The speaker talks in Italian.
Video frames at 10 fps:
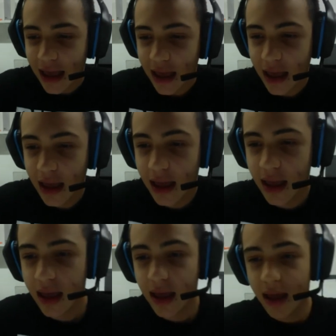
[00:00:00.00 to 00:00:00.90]

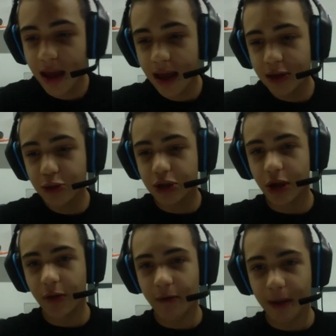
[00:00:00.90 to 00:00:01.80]
Eh, giusto,
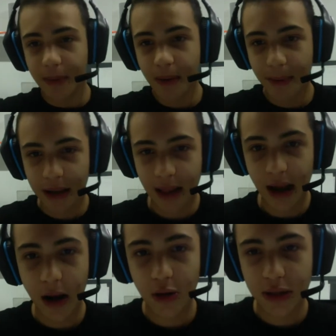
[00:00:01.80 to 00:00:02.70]
devo far prima
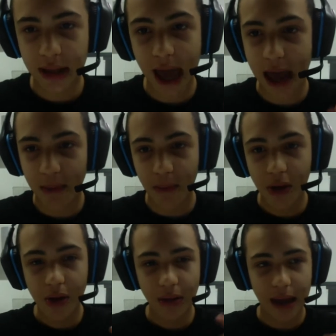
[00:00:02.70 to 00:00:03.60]
partire lo
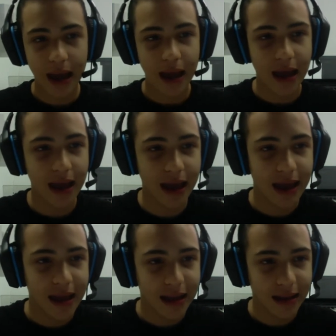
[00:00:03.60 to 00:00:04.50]
schermo che
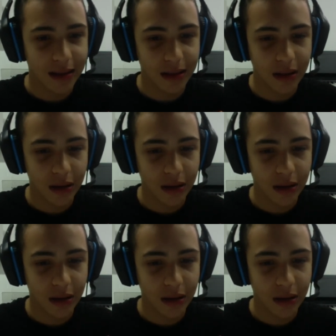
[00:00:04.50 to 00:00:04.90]
lo